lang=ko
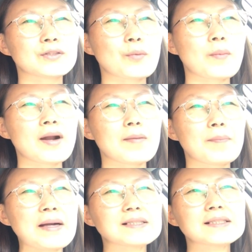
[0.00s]
정말
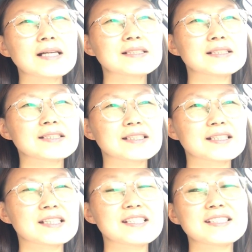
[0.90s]
발끝까지
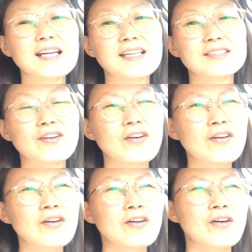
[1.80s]

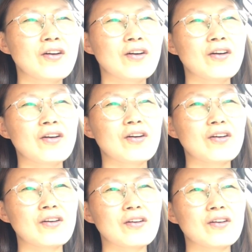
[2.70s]
긴장해서
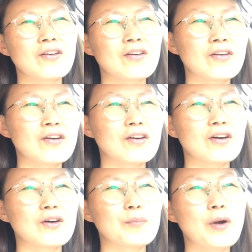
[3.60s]
어,
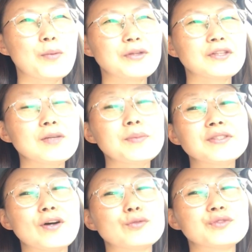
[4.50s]
벌벌
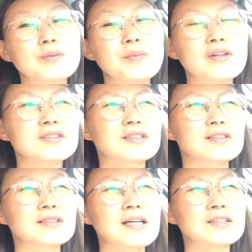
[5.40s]
떨면서 운전
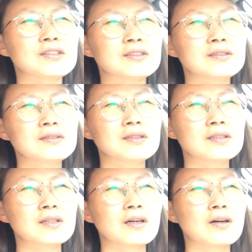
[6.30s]
면허증을 따던
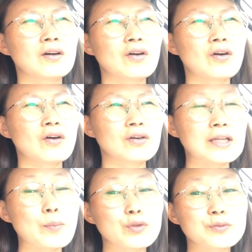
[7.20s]
어,
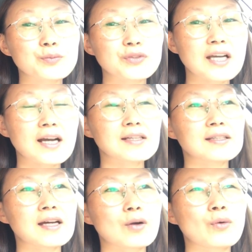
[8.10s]
내 모습도 생각이
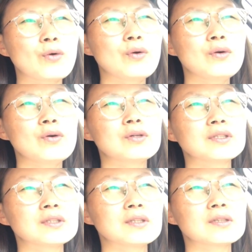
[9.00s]
나고
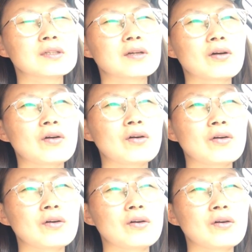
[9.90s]

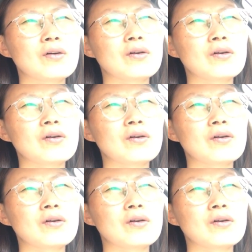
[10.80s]
어,